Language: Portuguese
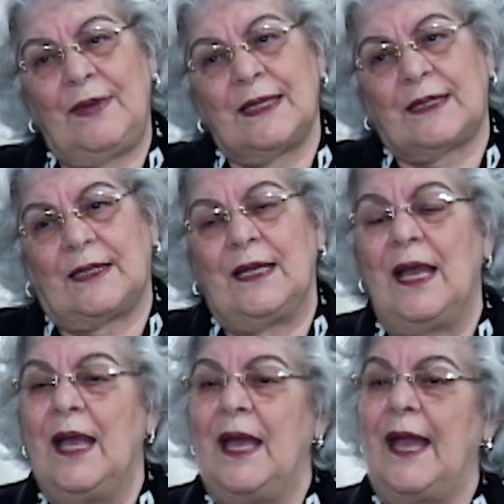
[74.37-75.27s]
Não é assim,
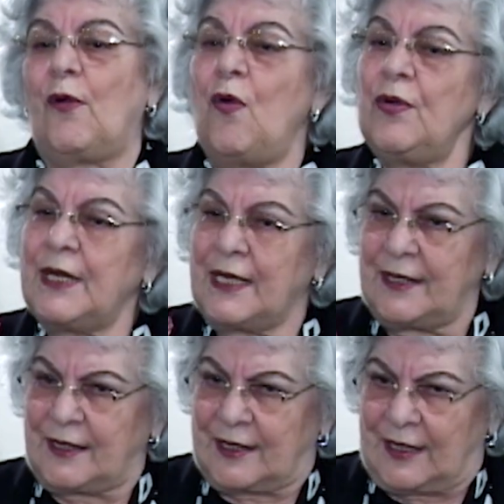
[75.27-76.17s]
é
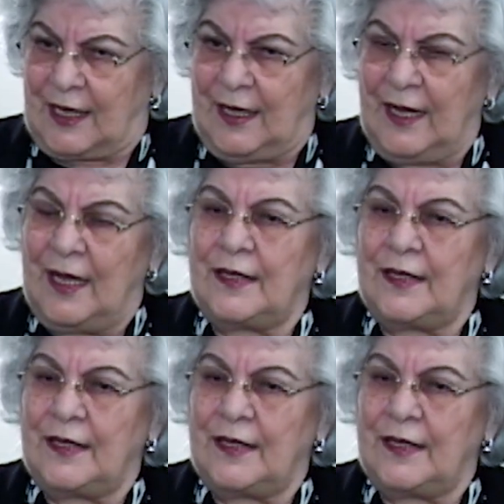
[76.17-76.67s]
conquista.